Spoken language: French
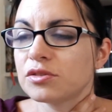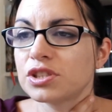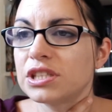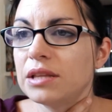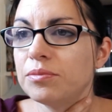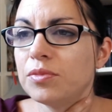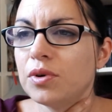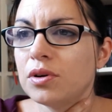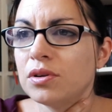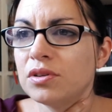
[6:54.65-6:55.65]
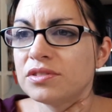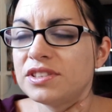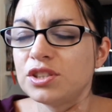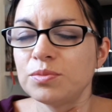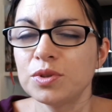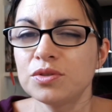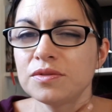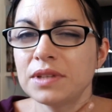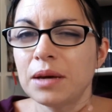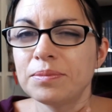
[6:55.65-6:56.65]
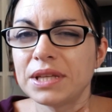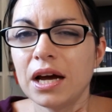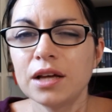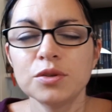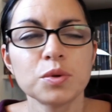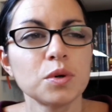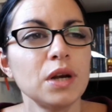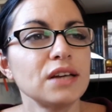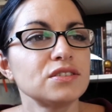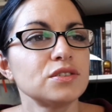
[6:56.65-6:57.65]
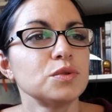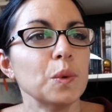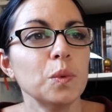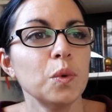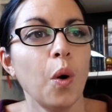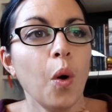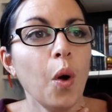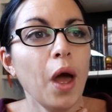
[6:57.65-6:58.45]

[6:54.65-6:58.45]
enchaînement, si je me souviens bien, de relations